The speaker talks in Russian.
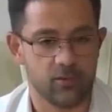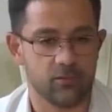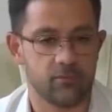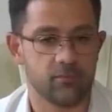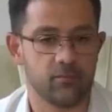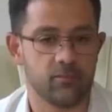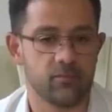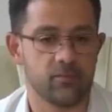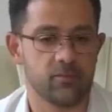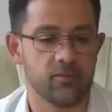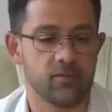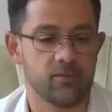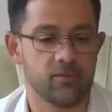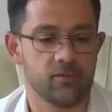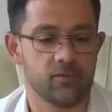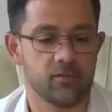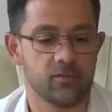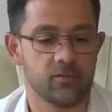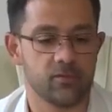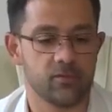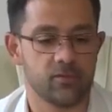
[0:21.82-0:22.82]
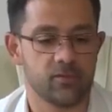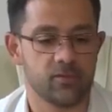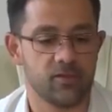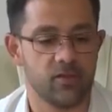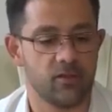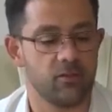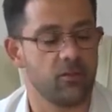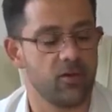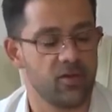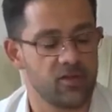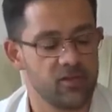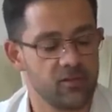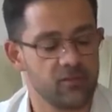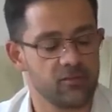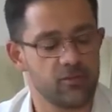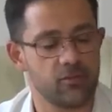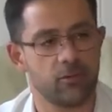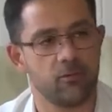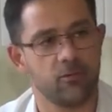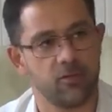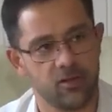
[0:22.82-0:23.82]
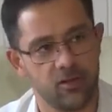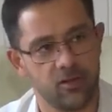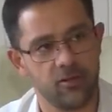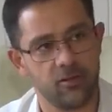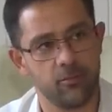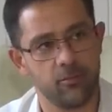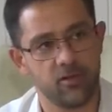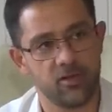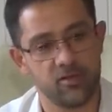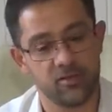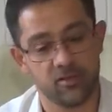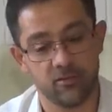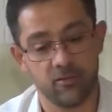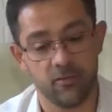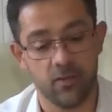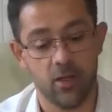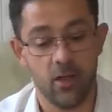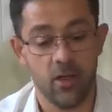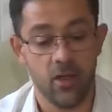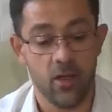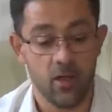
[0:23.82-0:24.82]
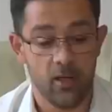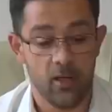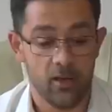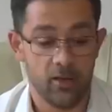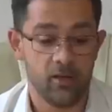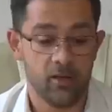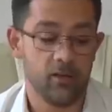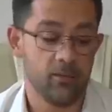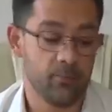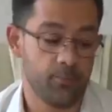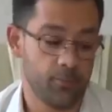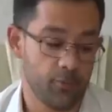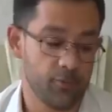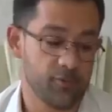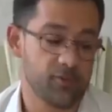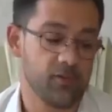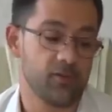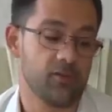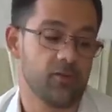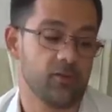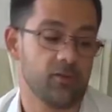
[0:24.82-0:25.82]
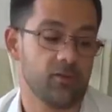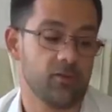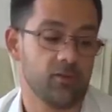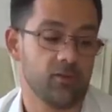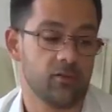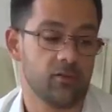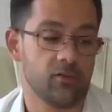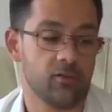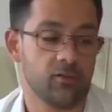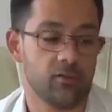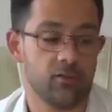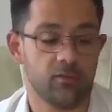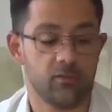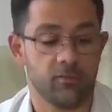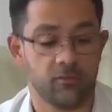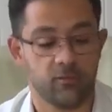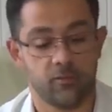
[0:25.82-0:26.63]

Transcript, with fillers: там, э, с этим магазином, с руководителем магазина и просят э,